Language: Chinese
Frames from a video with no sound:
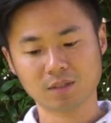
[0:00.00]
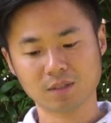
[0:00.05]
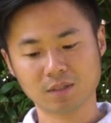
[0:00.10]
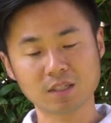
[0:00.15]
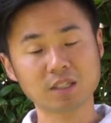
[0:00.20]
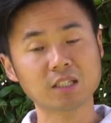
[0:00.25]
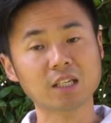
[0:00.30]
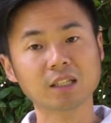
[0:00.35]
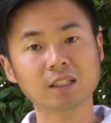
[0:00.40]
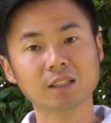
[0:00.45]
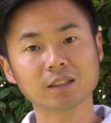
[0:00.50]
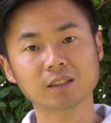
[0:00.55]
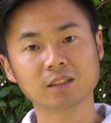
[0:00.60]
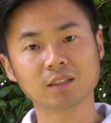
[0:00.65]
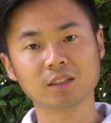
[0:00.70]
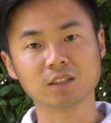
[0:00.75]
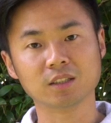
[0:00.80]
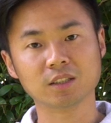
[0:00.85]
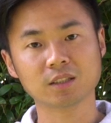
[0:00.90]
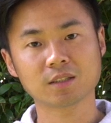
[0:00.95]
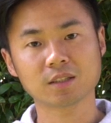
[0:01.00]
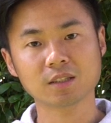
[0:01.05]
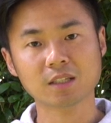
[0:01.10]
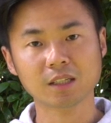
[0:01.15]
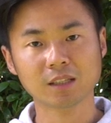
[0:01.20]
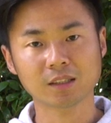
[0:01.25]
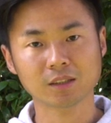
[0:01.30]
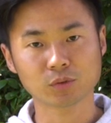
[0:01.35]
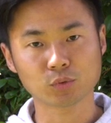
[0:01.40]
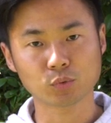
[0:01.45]
增加它的体积，增
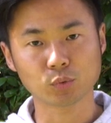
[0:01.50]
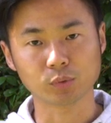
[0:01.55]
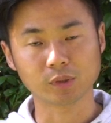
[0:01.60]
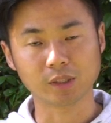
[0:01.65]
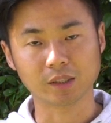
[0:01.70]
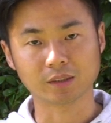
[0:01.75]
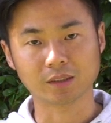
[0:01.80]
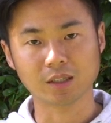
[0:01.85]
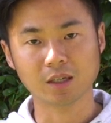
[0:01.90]
加它的重量，